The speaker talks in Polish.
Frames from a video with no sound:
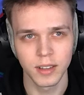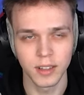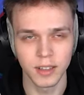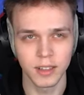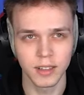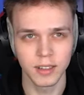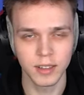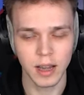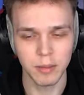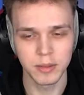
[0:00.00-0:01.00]

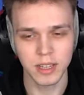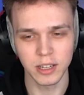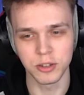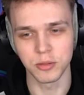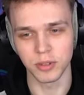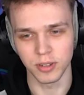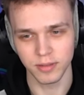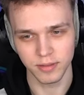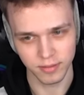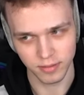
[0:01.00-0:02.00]
Eee, ja bym zaliczył to.
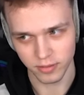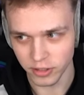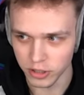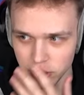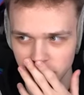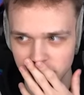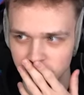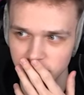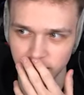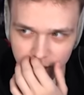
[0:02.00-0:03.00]
W sensie, Dobra, że jest
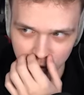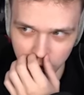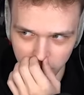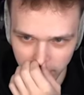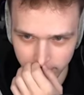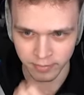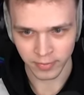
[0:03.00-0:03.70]
okay, związana okay, z YouTube'em. dobrze,